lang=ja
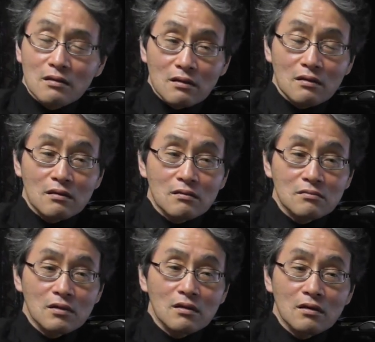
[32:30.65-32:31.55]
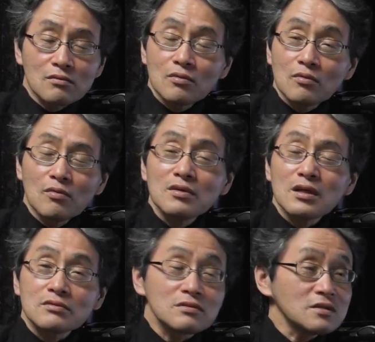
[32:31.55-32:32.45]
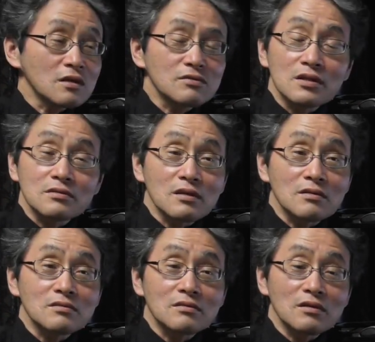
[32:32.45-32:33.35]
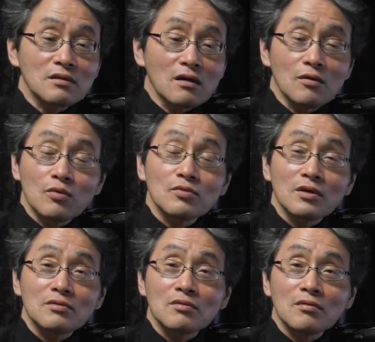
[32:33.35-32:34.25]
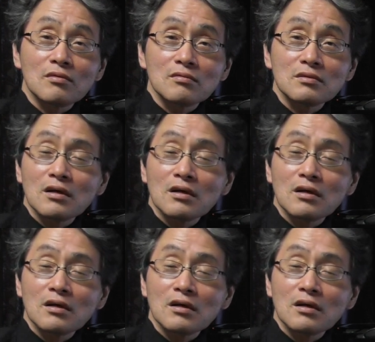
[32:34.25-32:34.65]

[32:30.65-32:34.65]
えーであの本家衰弱説なんつってなんか仏と